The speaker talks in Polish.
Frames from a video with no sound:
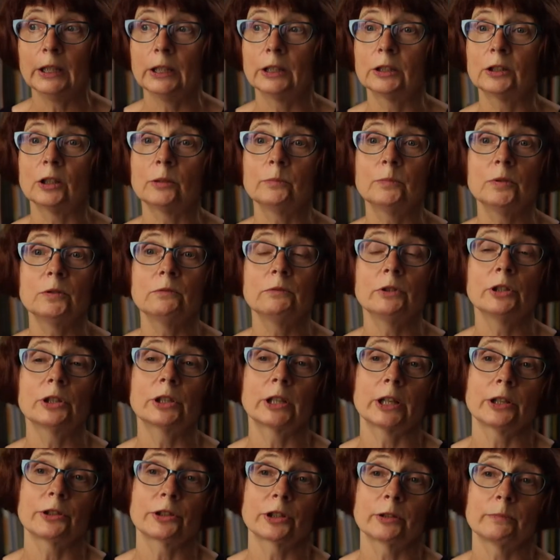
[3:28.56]
To były
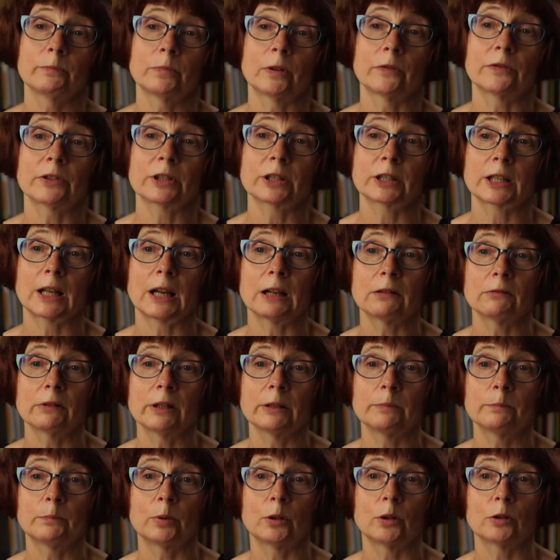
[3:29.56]
rzeczy
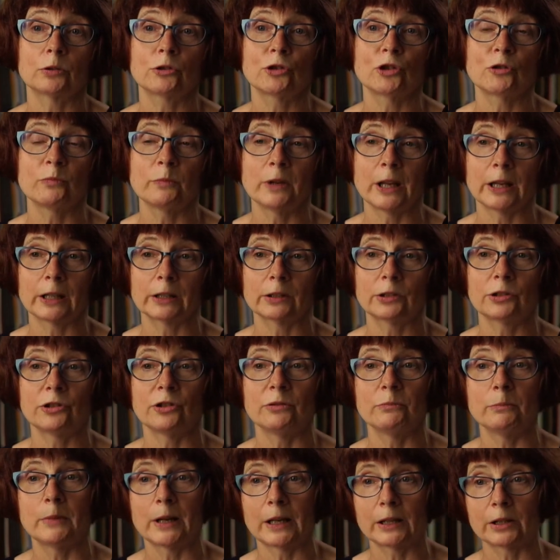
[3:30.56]
powstałe po
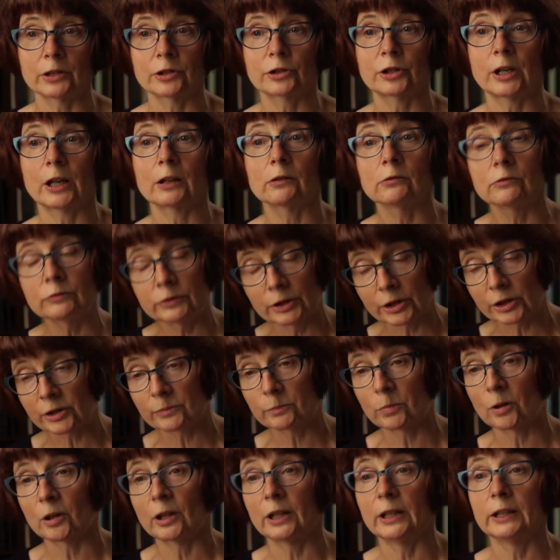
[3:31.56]
śmierci męża, również
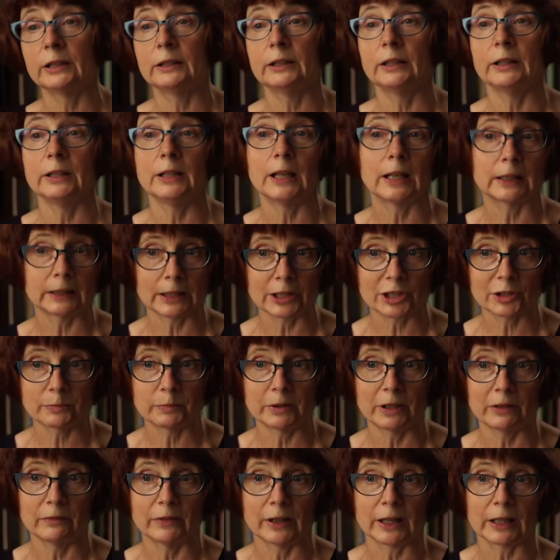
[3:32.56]
poety Jana
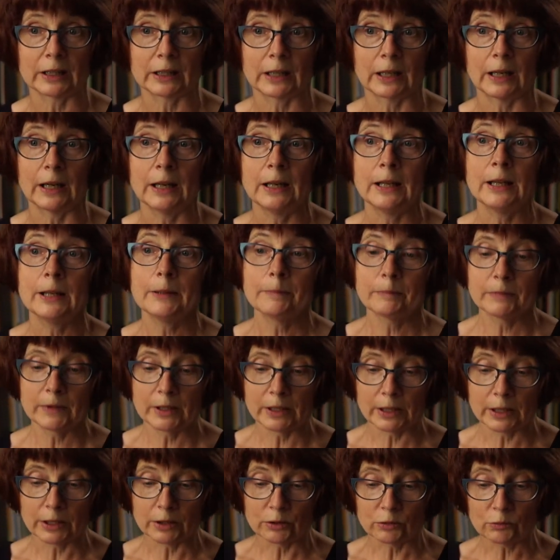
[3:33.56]
Śpiewaka.
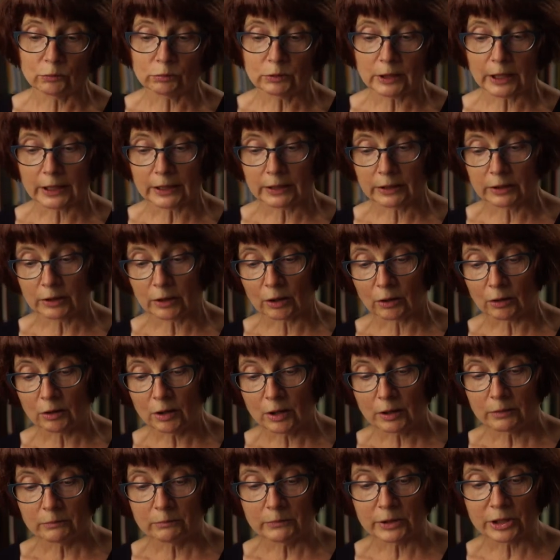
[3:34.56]
Mm, I tutaj to
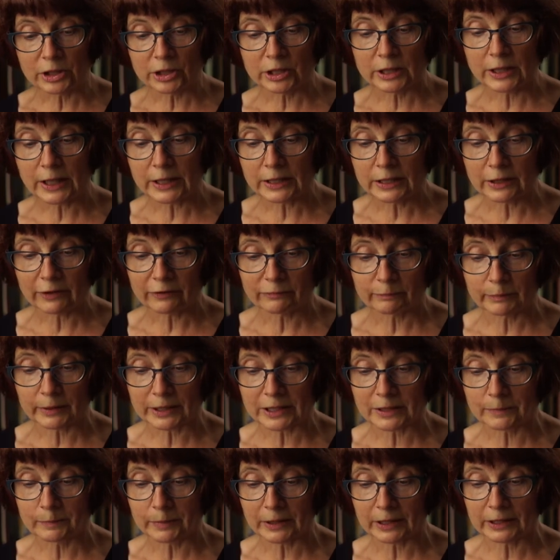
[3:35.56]
myślenie w
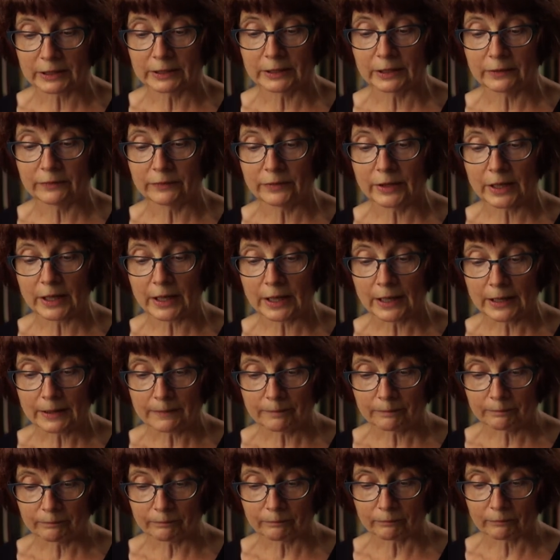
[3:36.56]
perspektywie
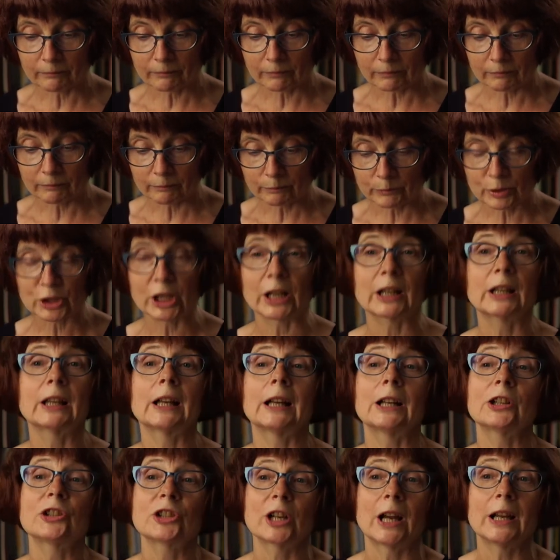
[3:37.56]
mm,
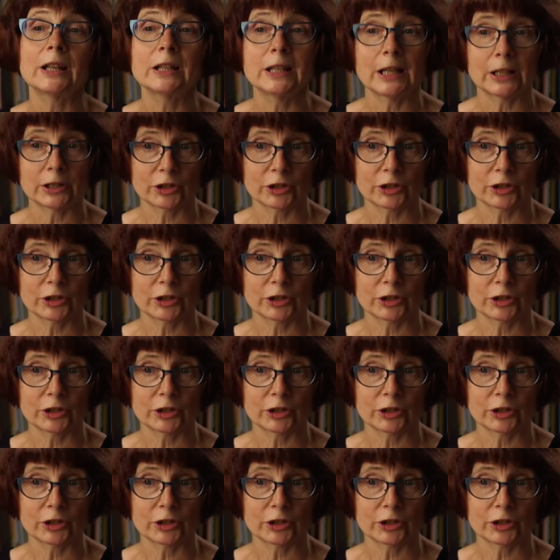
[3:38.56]
przekraczania